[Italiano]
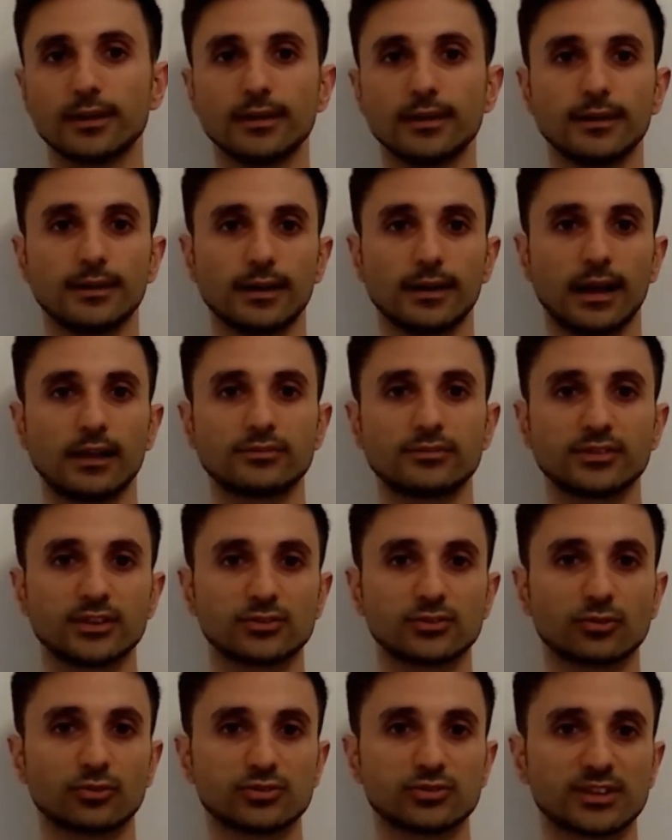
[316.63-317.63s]
alla fine
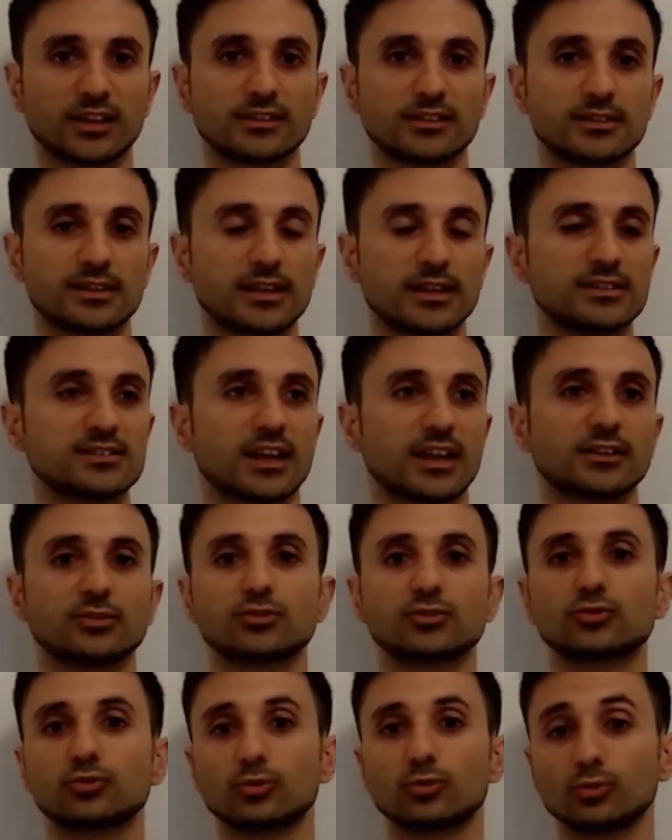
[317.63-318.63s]
sono stati realizzati
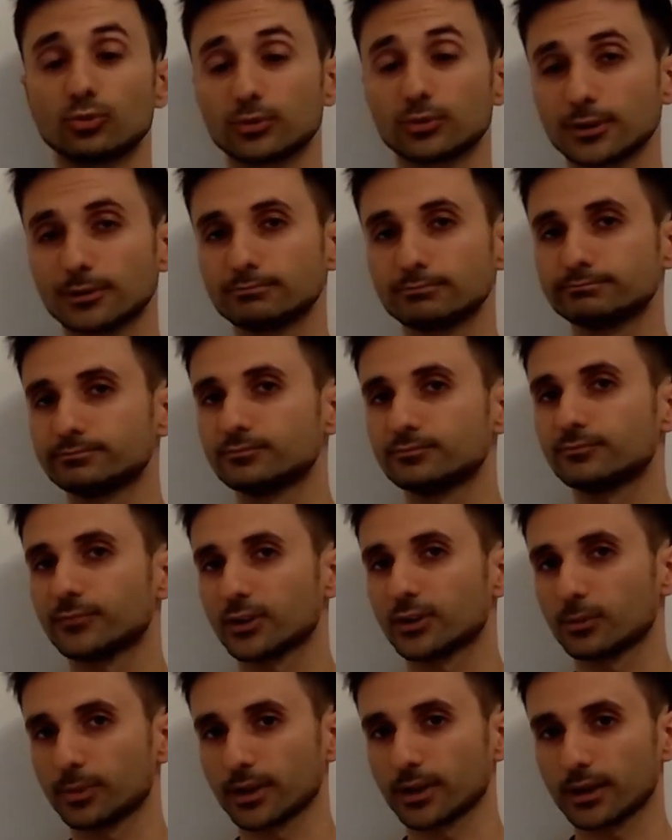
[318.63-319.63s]
solo tre, un bello
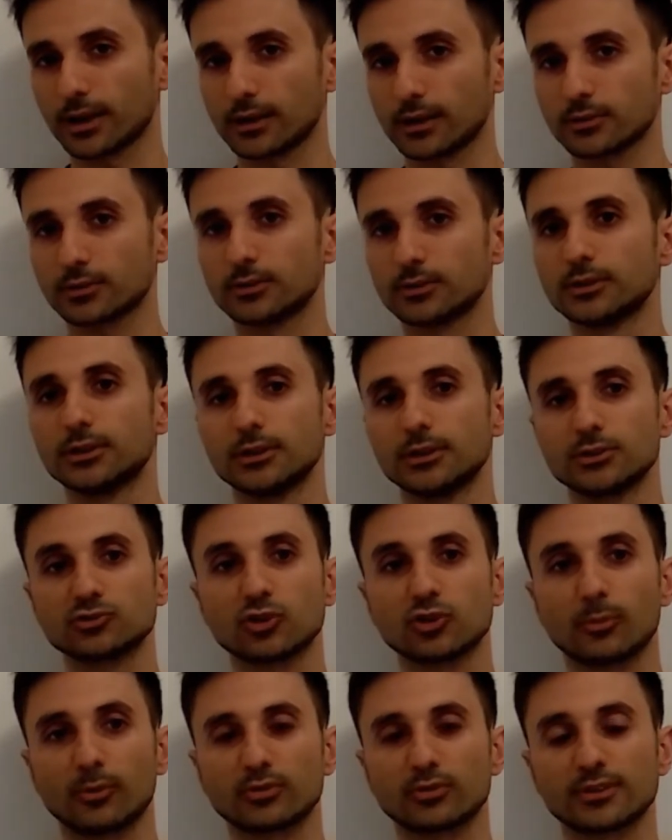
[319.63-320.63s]
peccato. Ciò
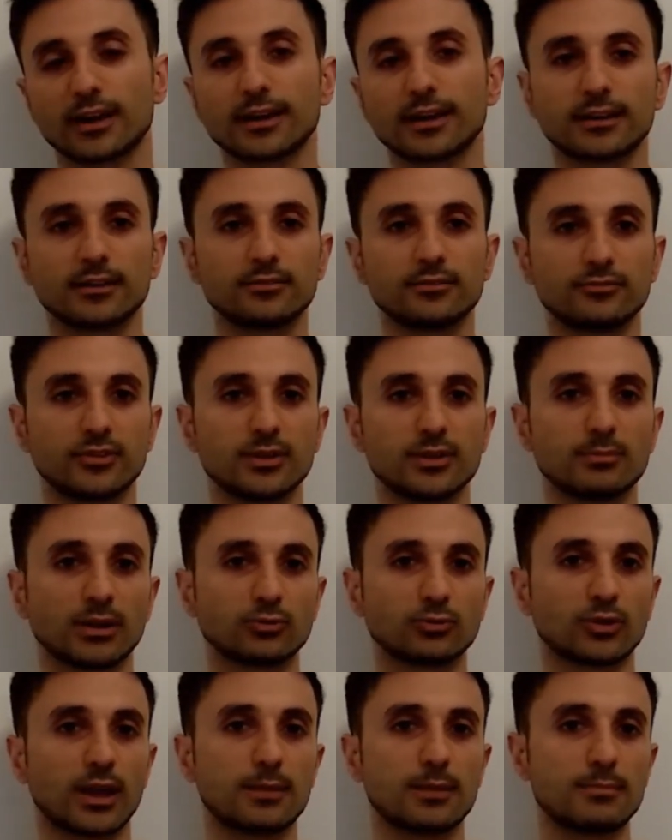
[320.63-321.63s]
porta anche il film a
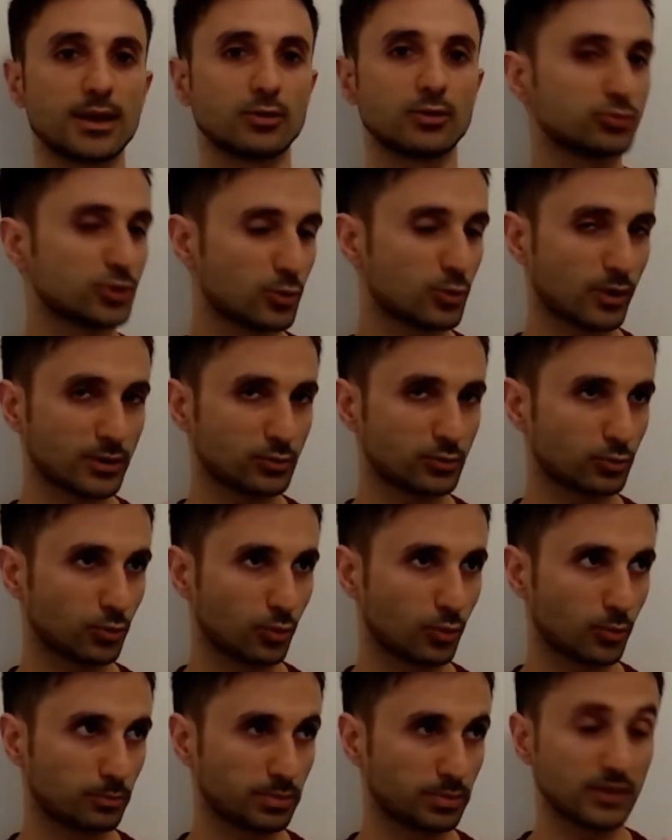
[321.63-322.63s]
durare meno di
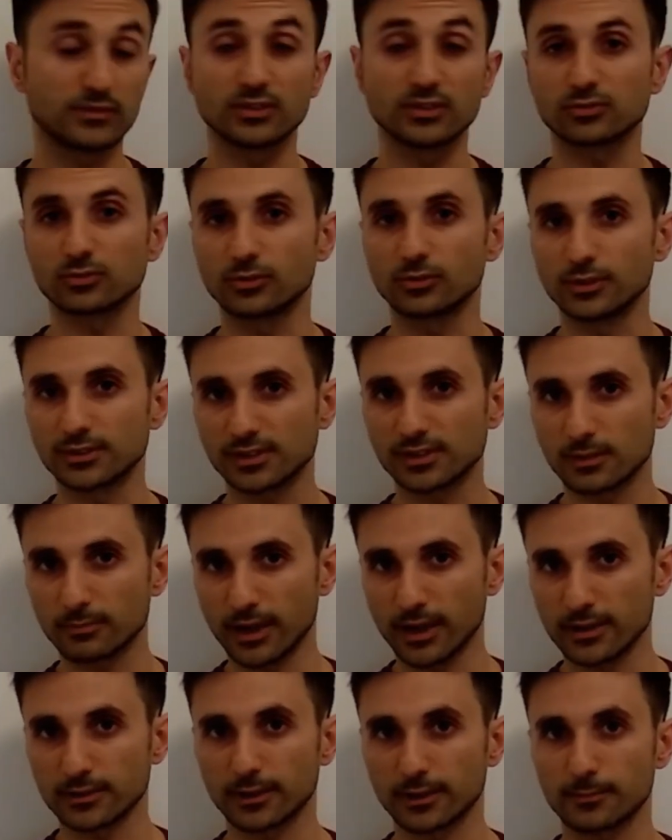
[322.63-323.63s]
quanto previsto
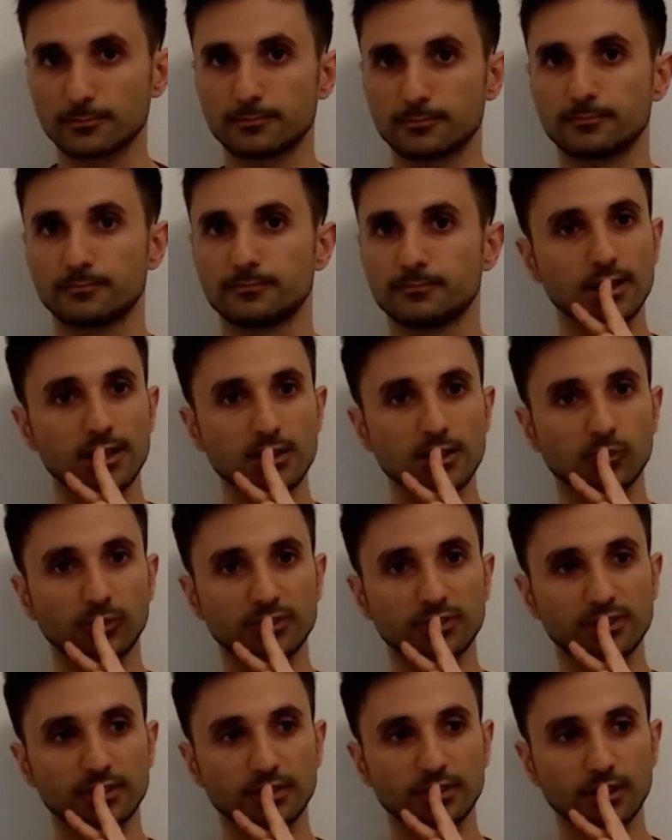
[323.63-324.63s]
inizialmente. In
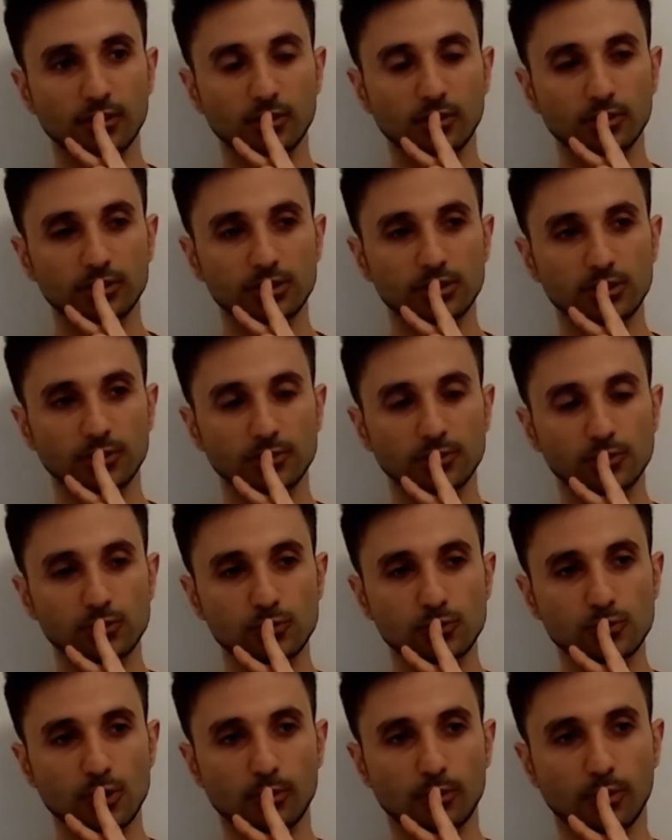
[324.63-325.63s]
questi tre corti lo
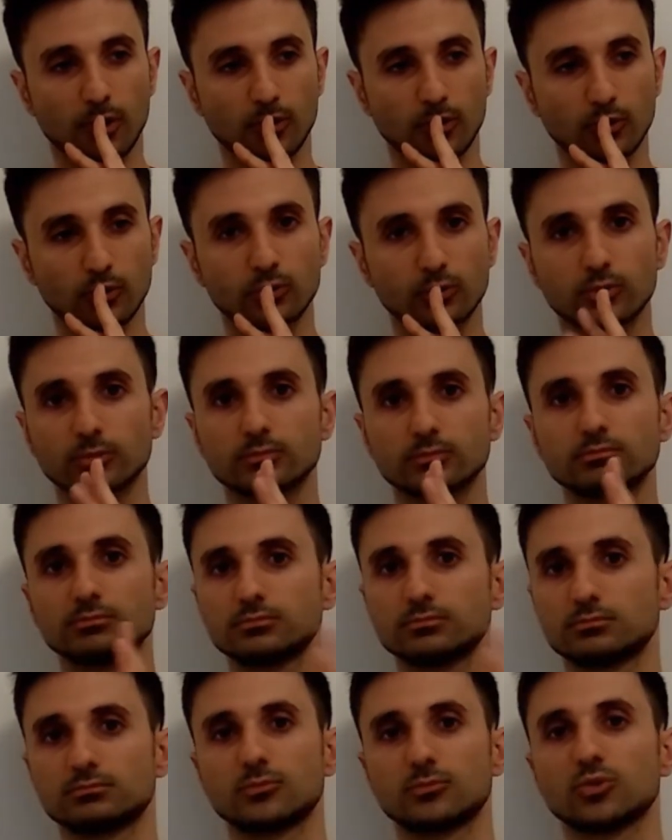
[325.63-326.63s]
studio Pollock
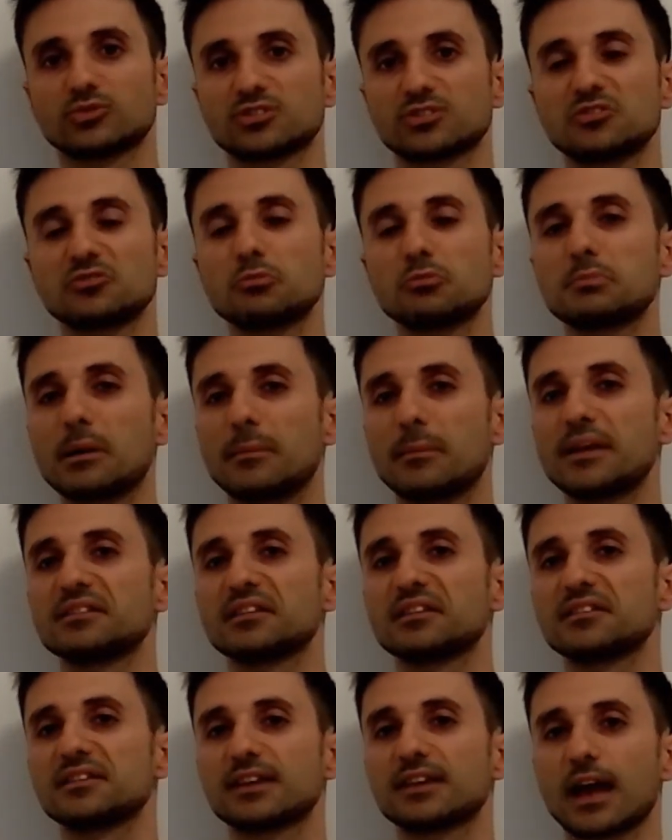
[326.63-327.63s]
mostra indubbiamente
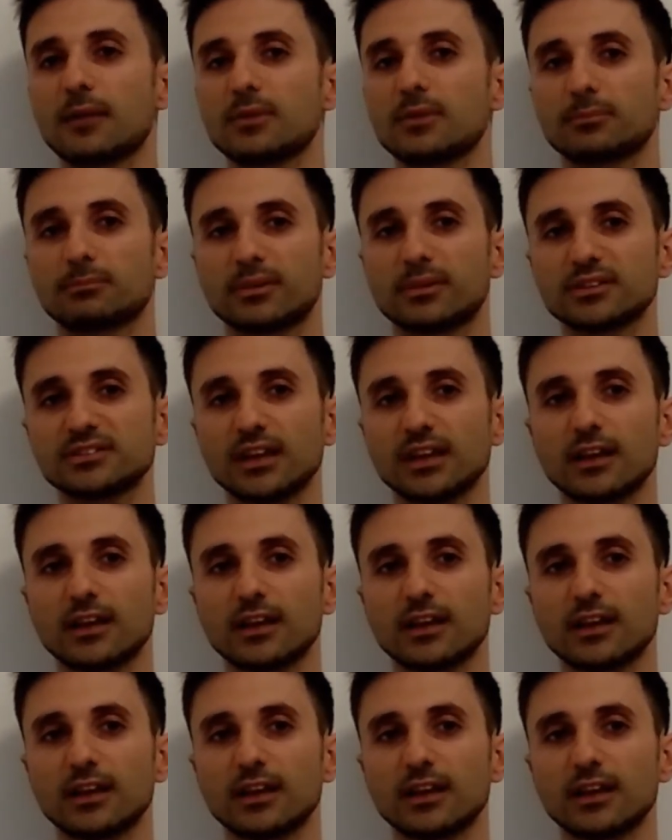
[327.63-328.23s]
richiami al passato,